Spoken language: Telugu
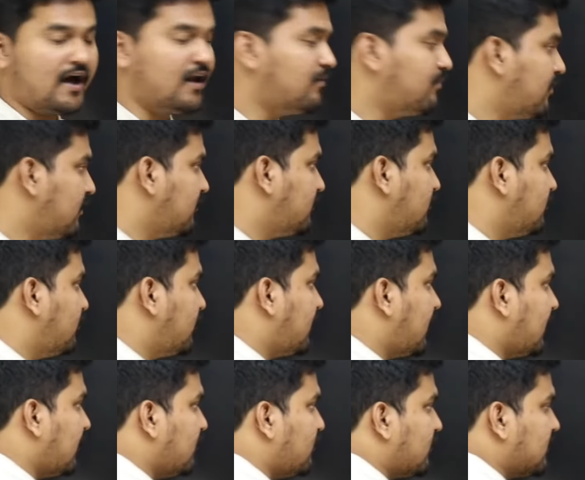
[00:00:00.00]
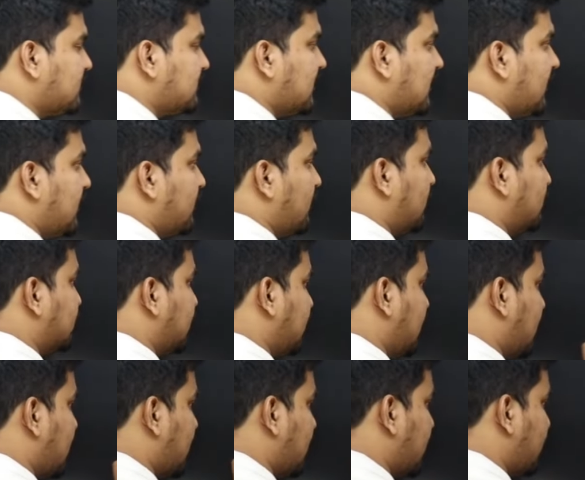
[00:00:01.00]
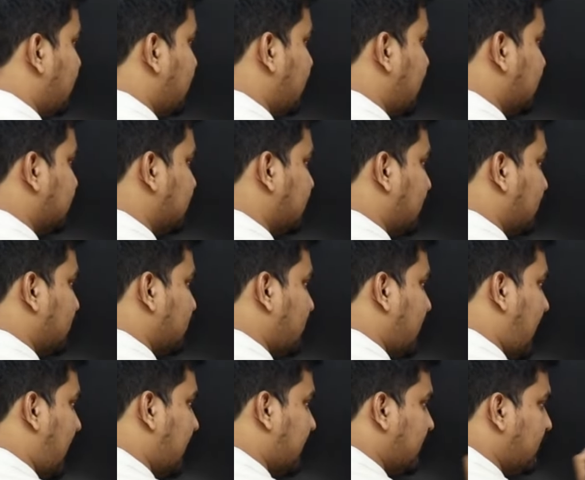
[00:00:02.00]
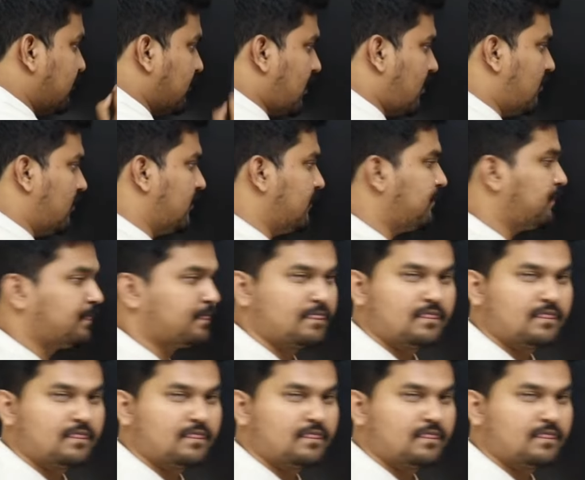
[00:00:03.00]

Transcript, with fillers: అన్ప్రెజ్యూమింగ్ అనేది ఒక సిననిమ్ అవుతుంది అట్లాంటప్పుడు ఆన్సర్ కాదు యాంటనిమ్ కావాలి